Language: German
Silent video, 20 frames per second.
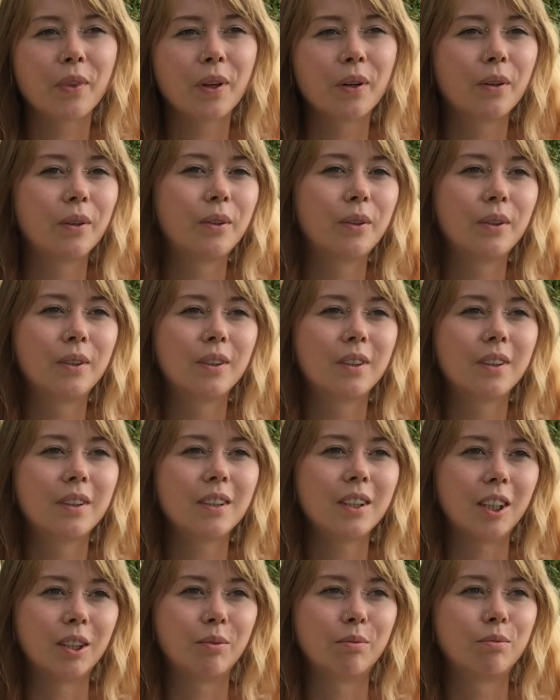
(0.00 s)
Und
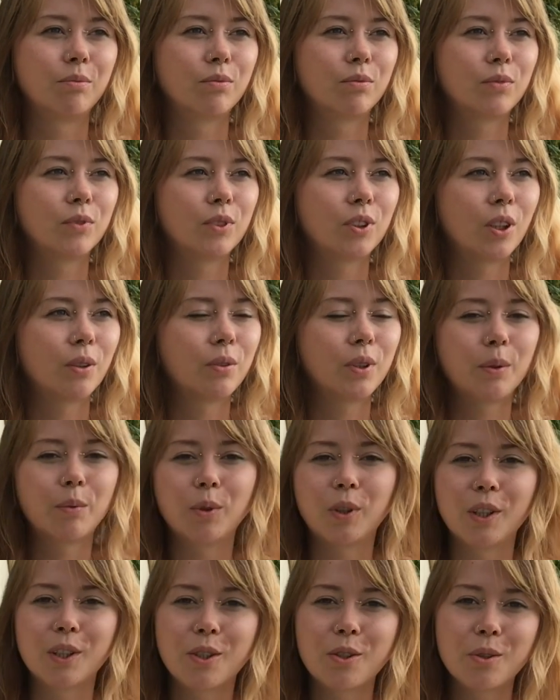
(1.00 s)
ja, ich hoffe, ihr habt
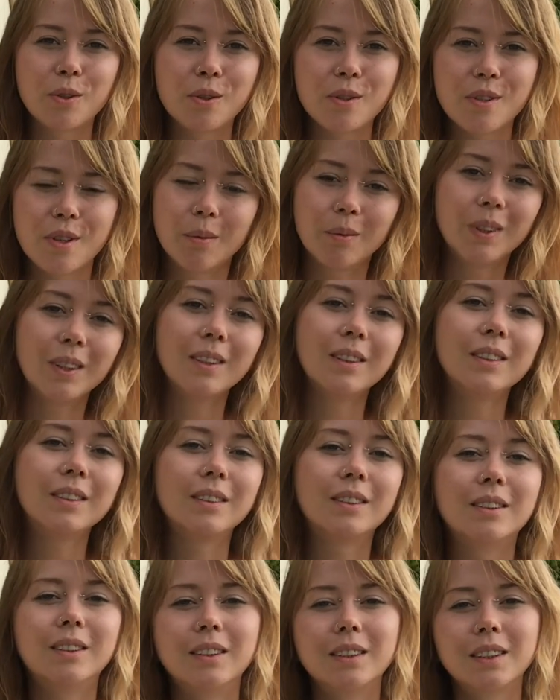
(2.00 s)
noch einen schönen Sommer
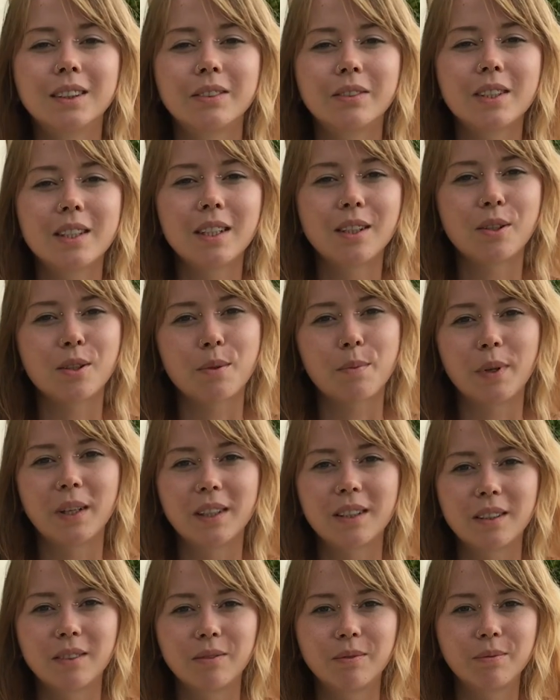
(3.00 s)
und wir sehen uns
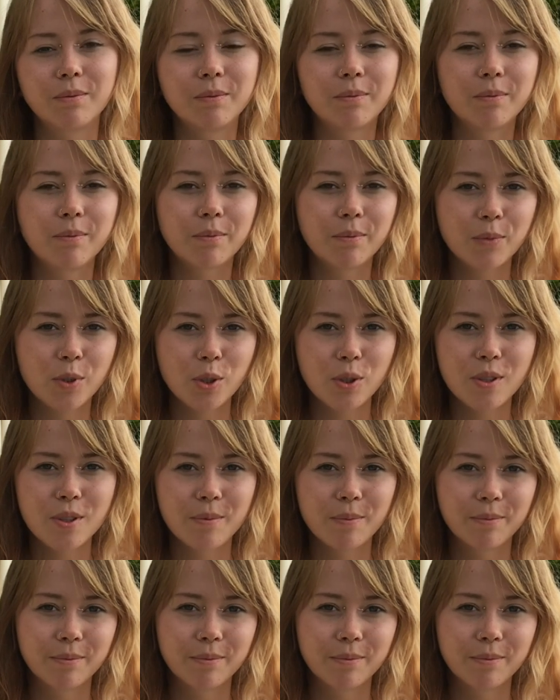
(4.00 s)
bald. Tschüss.